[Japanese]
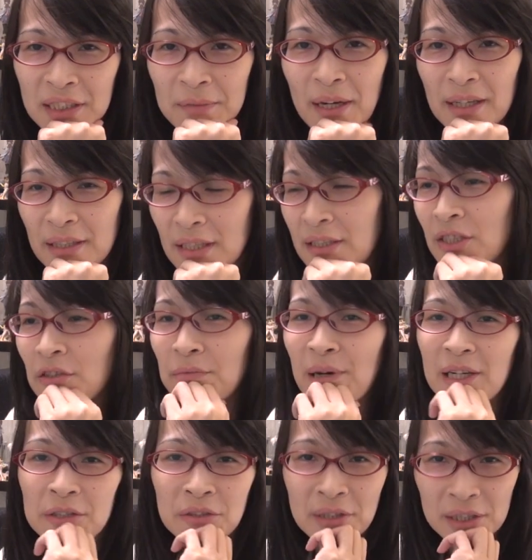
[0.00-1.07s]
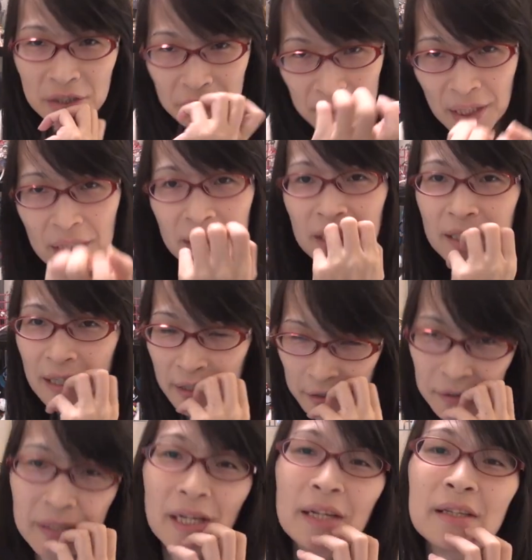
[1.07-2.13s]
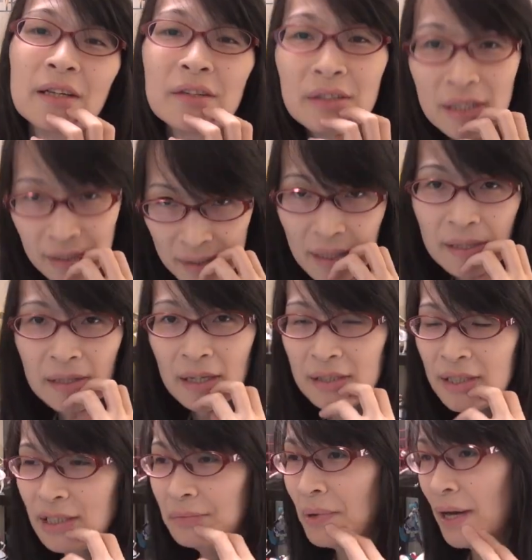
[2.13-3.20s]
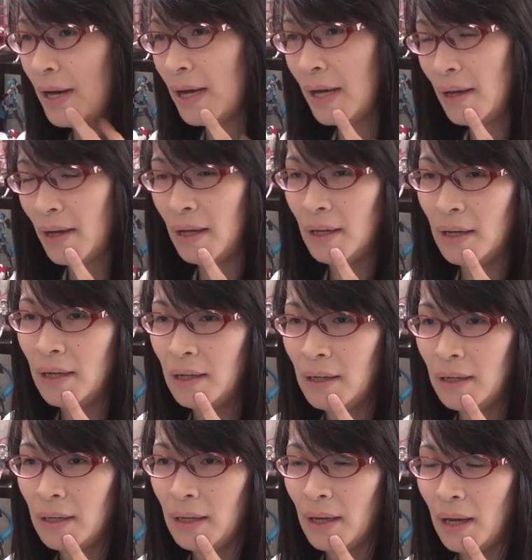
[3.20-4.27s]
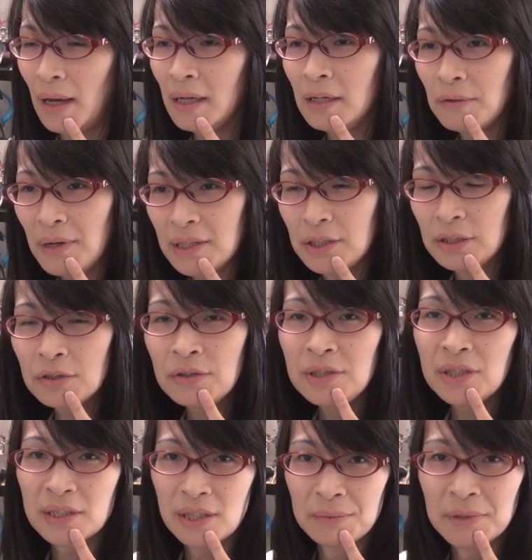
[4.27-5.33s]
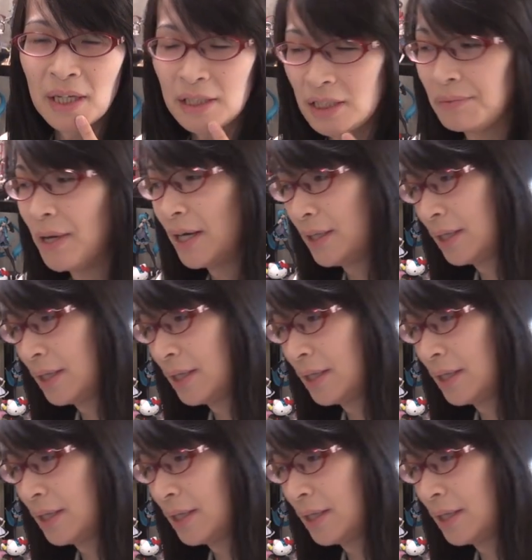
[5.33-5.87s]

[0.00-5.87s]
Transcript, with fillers: チバーなしのバージョンが13.1には用意されてるんですねタッチバーありは十分じゃ全部タッチバーあ